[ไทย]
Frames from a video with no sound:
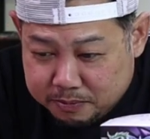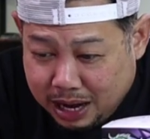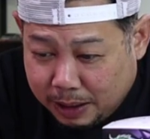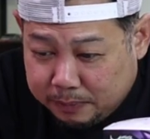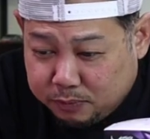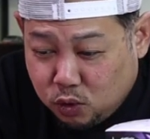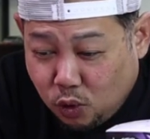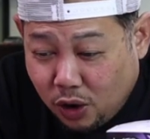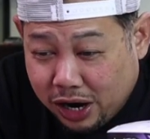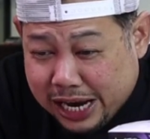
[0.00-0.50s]
สำห
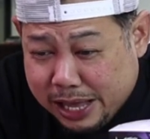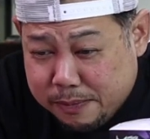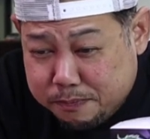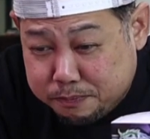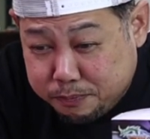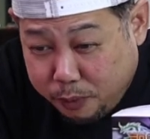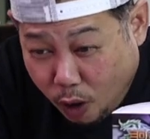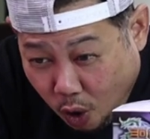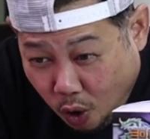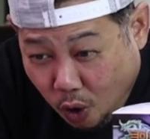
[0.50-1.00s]
รับตัวลิป
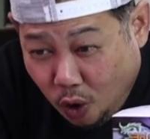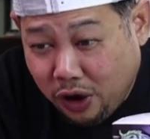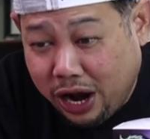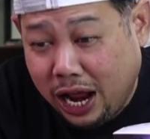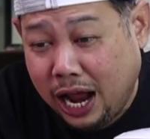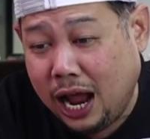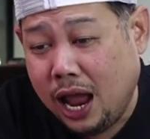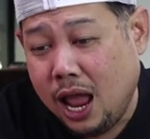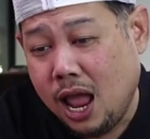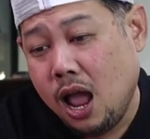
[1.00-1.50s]
โป้
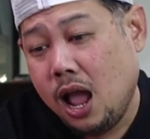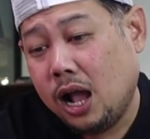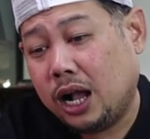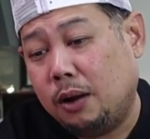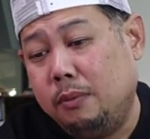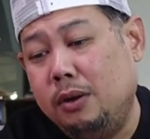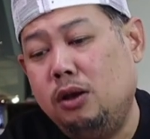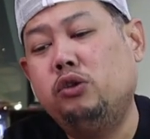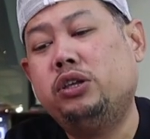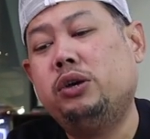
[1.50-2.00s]
นะ
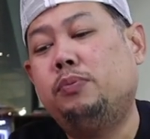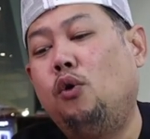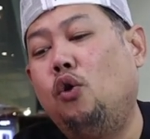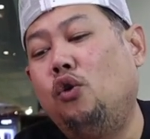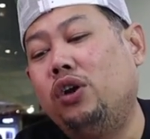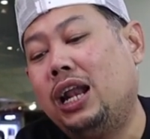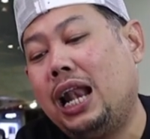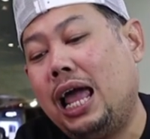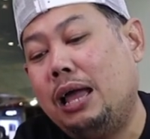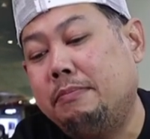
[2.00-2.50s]
ก็ไม่รู้จะ
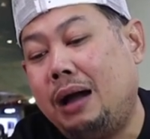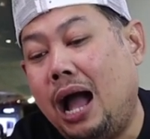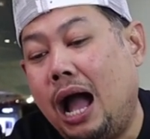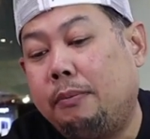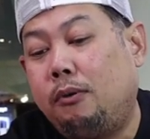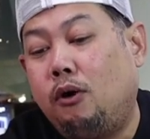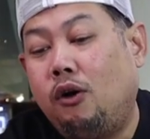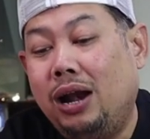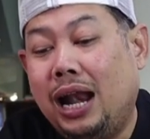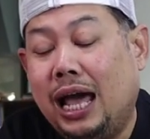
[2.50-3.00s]
พูดอะไรมา
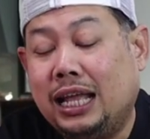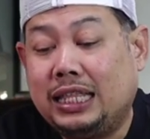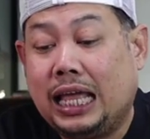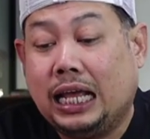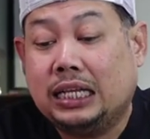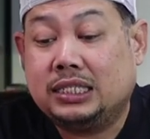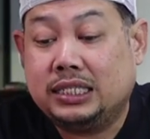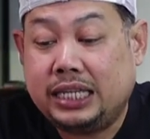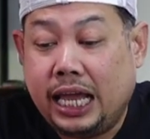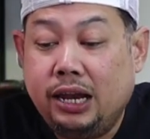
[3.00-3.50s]
ก พอเวลา
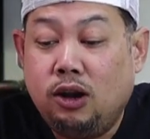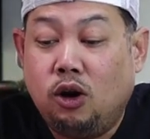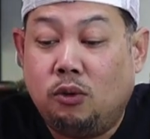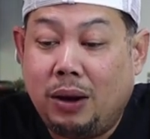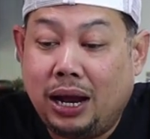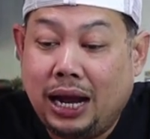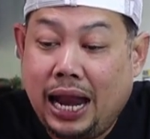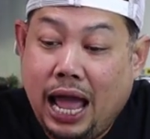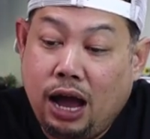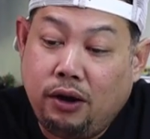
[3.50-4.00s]
ตัดเส้นออ
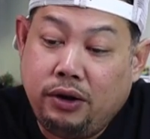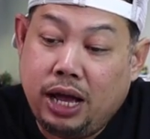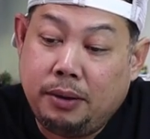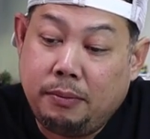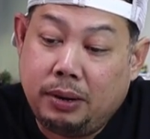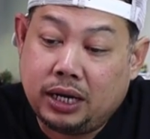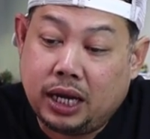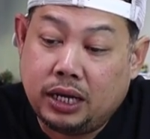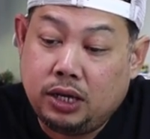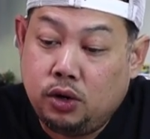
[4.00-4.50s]
กมาแล้วเนี่ย
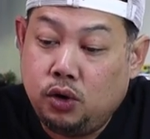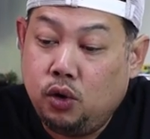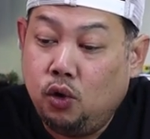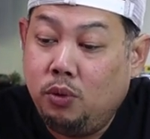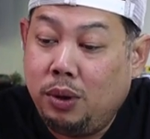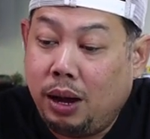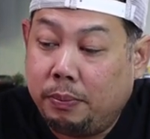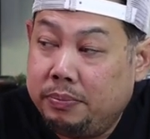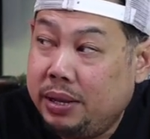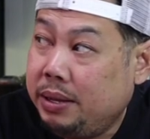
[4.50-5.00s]
มันก็จะดู
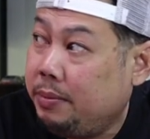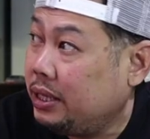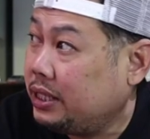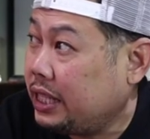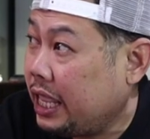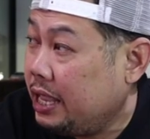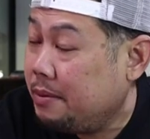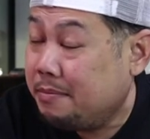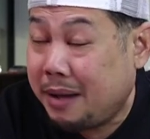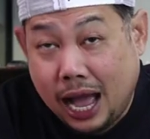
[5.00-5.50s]
แบบมีมิ
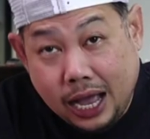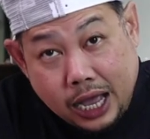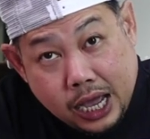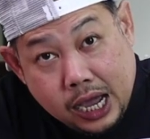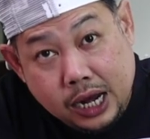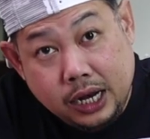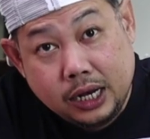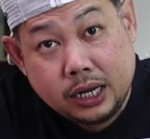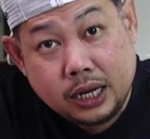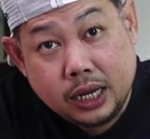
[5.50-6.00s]
ติมาก
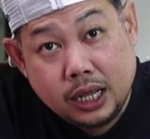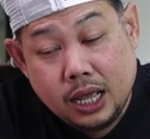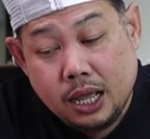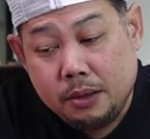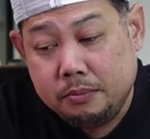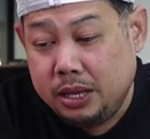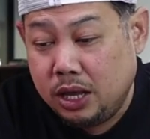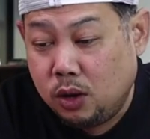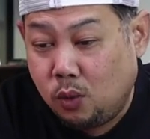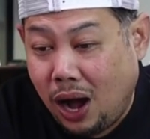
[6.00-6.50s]
ขึ้น
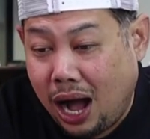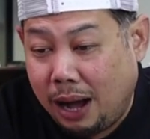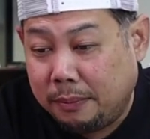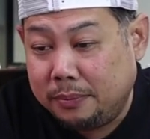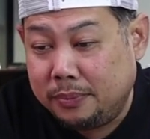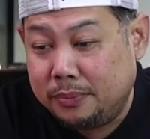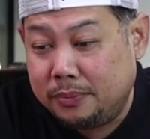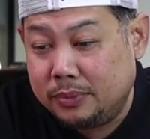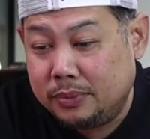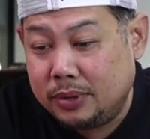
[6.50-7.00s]
มีความ
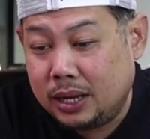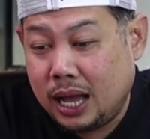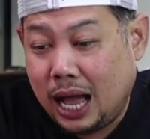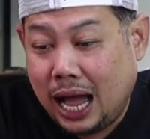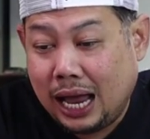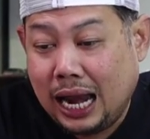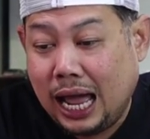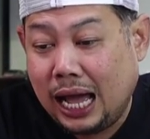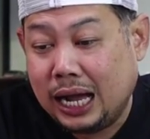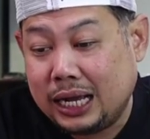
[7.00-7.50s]

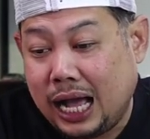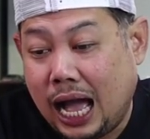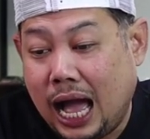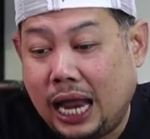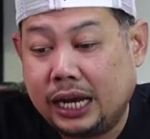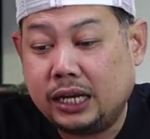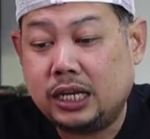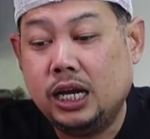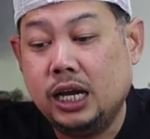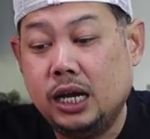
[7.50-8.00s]
อลัง
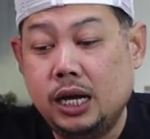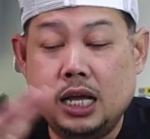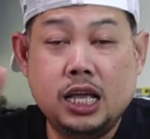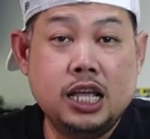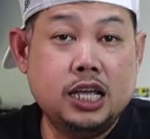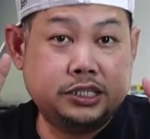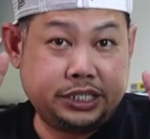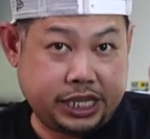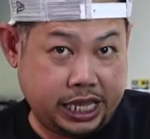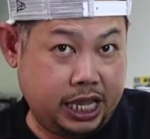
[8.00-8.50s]
การ คือ
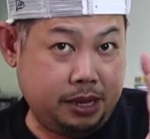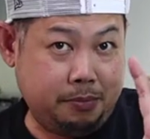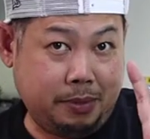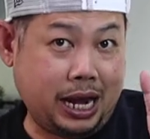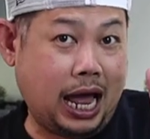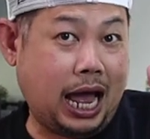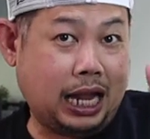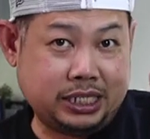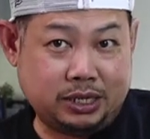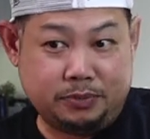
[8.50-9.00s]
สี
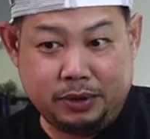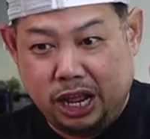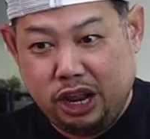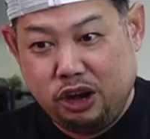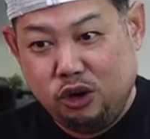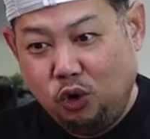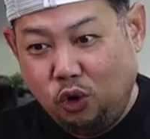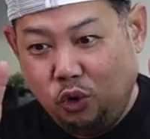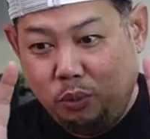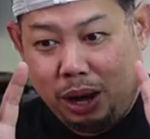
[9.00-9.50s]
มันอาจจะไม่
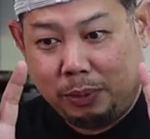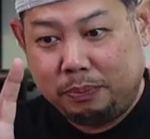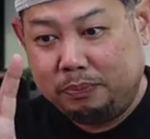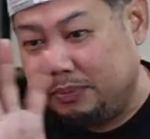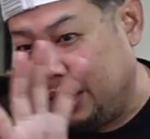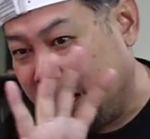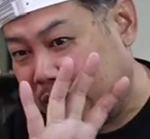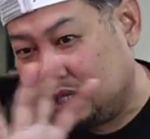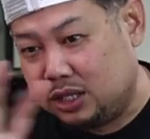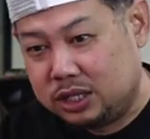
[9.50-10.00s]
ได้ดูแบบ
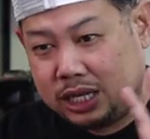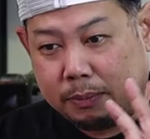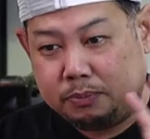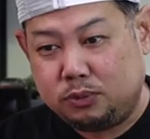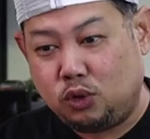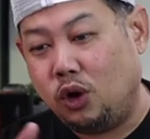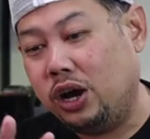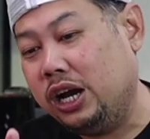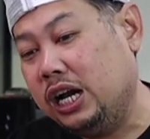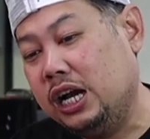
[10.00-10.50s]
เหมือนกับ
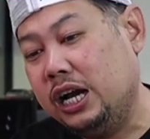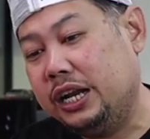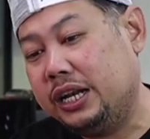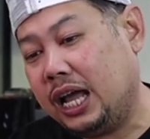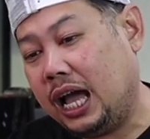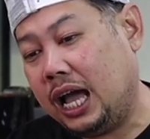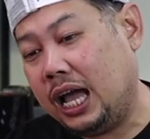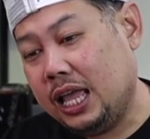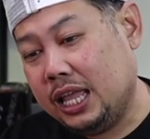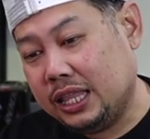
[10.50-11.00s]
ตัวอื่น
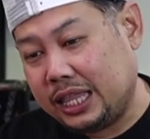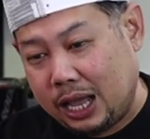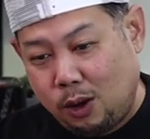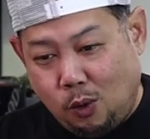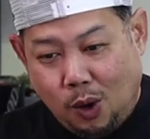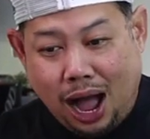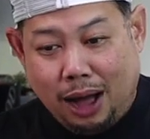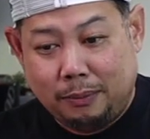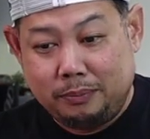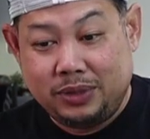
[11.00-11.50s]
นะ แต่
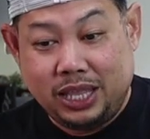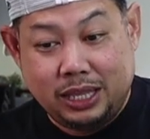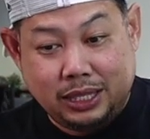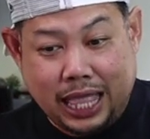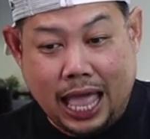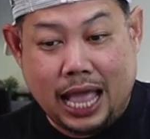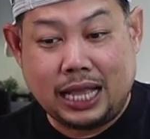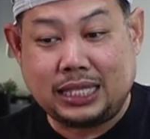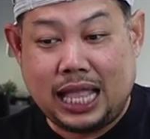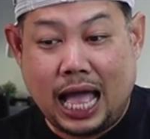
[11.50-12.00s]
ความที่
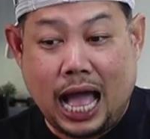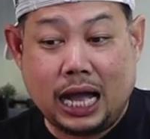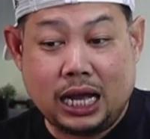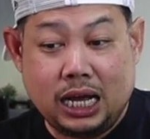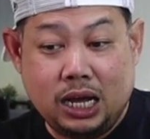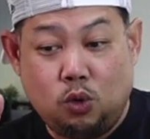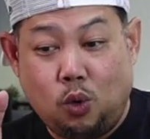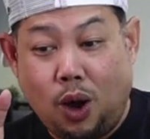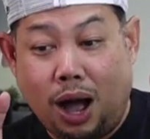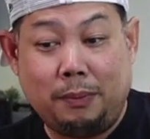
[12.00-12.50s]
แตกต่าง
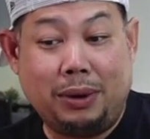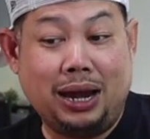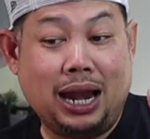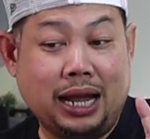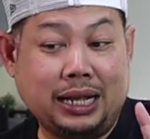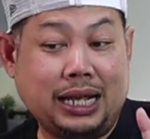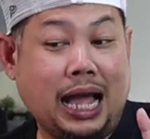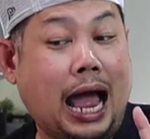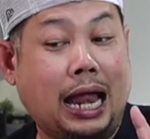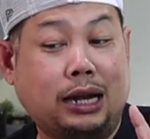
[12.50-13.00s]
คือความอ
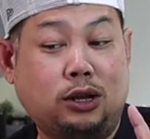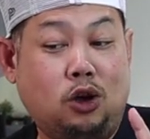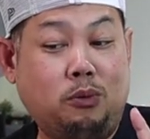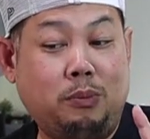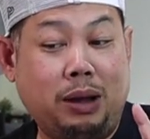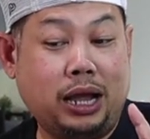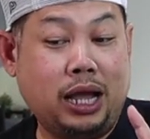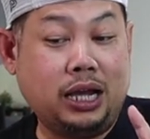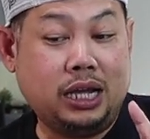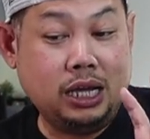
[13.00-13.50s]
ลังการของ
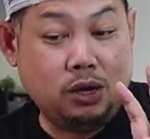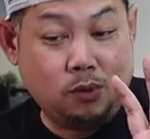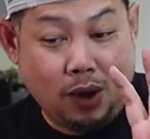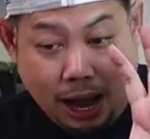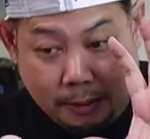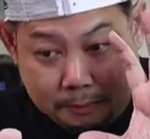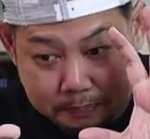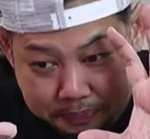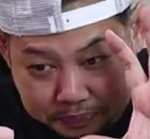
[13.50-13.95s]
มันก็คือว่า